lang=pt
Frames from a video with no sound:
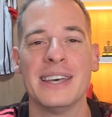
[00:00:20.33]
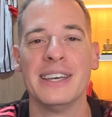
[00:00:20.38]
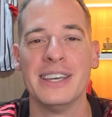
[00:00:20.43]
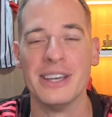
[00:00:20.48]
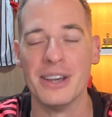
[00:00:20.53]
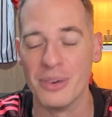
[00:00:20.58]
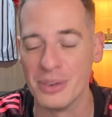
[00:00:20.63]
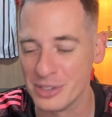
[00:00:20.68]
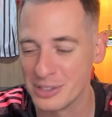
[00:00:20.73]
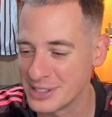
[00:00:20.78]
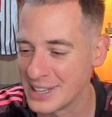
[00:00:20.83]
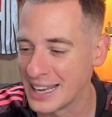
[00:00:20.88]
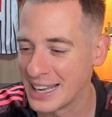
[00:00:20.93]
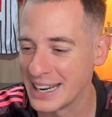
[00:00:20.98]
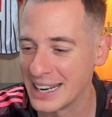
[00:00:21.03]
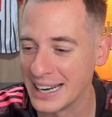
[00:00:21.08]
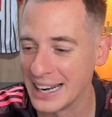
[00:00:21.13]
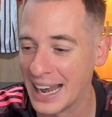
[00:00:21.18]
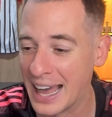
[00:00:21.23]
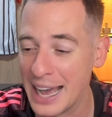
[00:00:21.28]
E eu
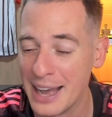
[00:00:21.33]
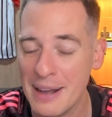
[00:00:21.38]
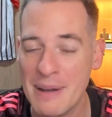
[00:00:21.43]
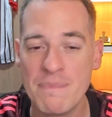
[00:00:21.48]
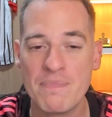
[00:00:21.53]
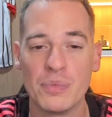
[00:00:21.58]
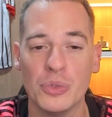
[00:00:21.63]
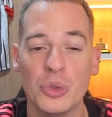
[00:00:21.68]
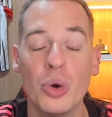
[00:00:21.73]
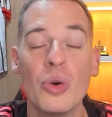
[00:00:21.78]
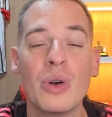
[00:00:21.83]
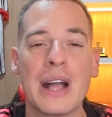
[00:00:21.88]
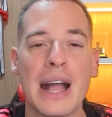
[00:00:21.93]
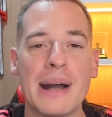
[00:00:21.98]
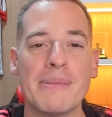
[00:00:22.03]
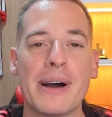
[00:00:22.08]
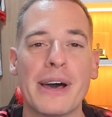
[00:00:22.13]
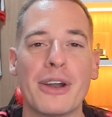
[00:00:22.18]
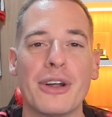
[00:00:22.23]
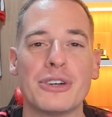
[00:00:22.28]
estarei lá no
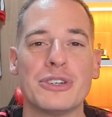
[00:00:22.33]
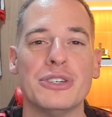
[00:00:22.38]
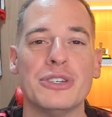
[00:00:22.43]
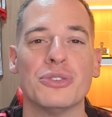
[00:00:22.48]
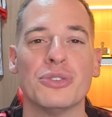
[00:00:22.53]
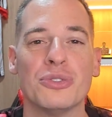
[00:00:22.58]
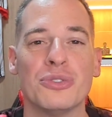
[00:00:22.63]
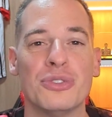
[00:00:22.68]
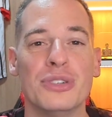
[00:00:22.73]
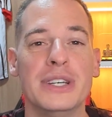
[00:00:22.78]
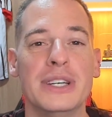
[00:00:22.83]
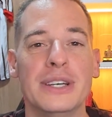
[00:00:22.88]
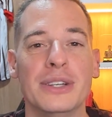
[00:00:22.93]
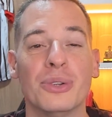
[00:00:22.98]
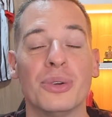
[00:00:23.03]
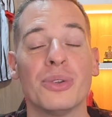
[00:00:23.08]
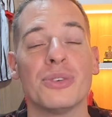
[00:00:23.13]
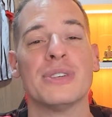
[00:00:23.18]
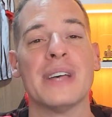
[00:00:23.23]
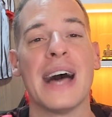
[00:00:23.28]
Camarote dos Ídolos.